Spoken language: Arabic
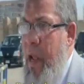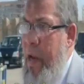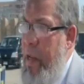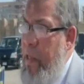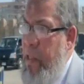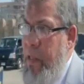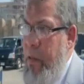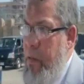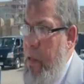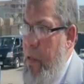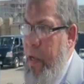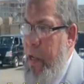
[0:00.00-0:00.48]
لا
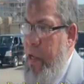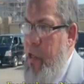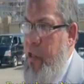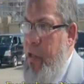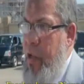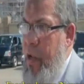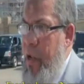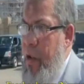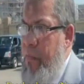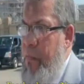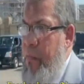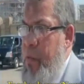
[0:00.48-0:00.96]
لسه تاجلتش
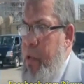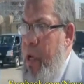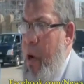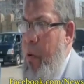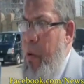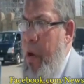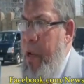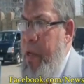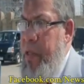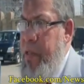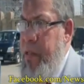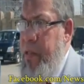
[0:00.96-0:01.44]
هي في
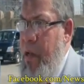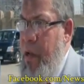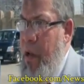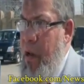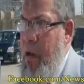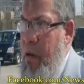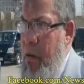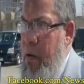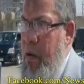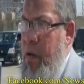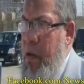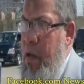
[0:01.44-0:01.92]
مزاوله
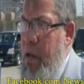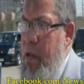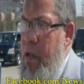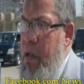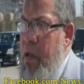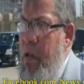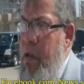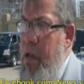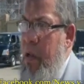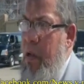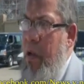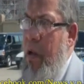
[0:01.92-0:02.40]
هي انت
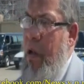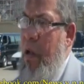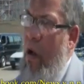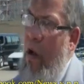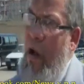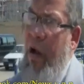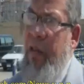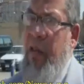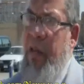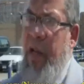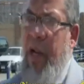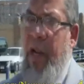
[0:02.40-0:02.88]
حضرتك
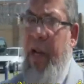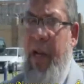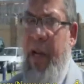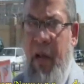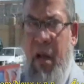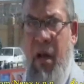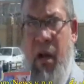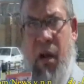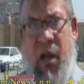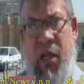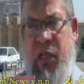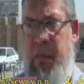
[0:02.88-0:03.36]
سبت لان
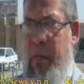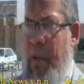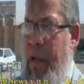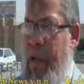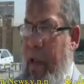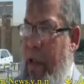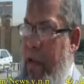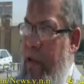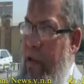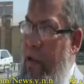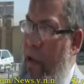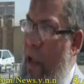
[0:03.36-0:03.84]
خلاص بقى
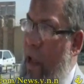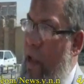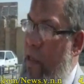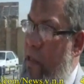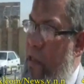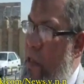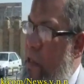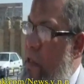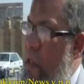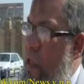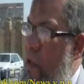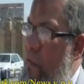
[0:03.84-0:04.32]
يعني
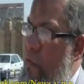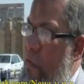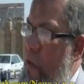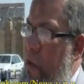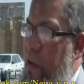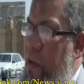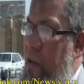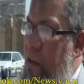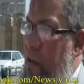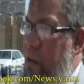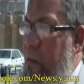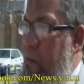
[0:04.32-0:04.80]
حسيت ان
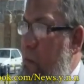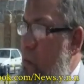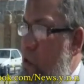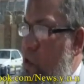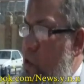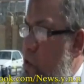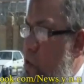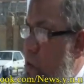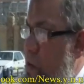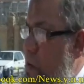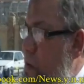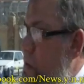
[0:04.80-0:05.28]
في
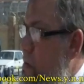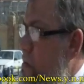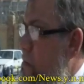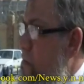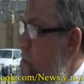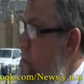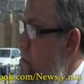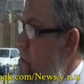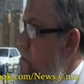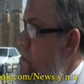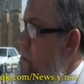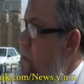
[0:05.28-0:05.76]
مش آه،
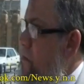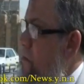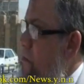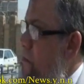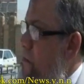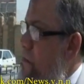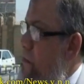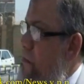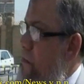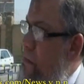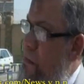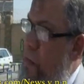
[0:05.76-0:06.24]

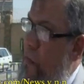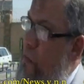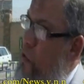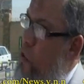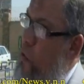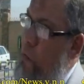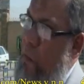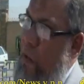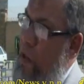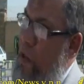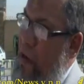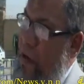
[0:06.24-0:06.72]
مفيش
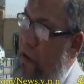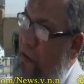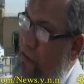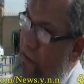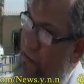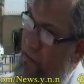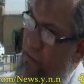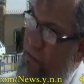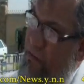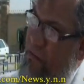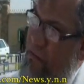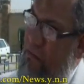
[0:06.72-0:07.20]
اطمئنان
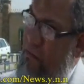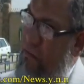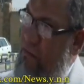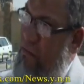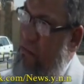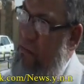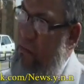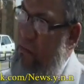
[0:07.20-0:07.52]
يعني